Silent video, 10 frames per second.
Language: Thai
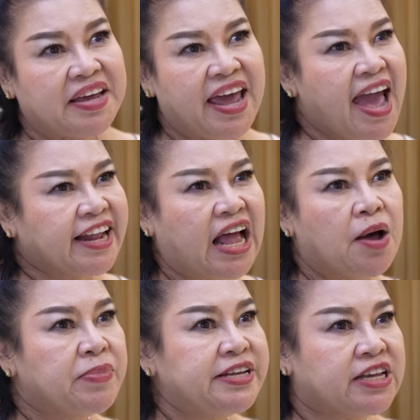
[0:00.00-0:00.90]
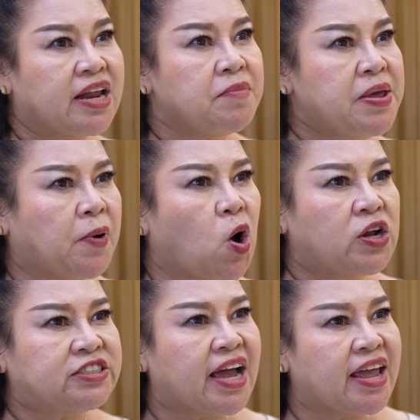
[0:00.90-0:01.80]
แกทำให้ฉันไม่พอ
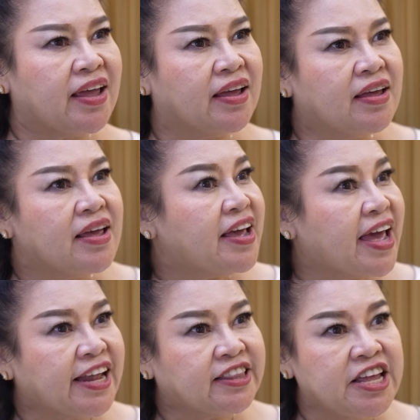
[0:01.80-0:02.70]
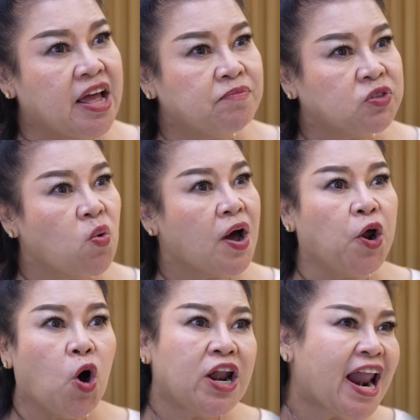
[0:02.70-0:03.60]
ใจ แกเตรียมตัว
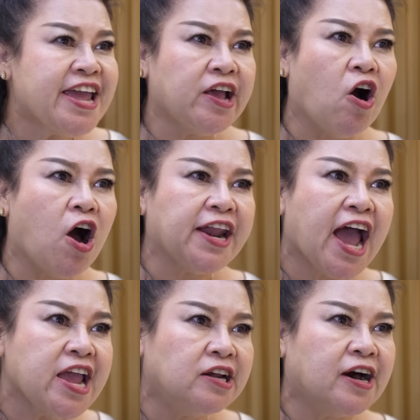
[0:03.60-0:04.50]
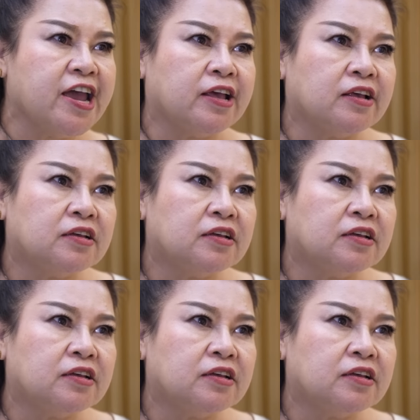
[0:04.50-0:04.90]
โดนไล่ออกได้เลย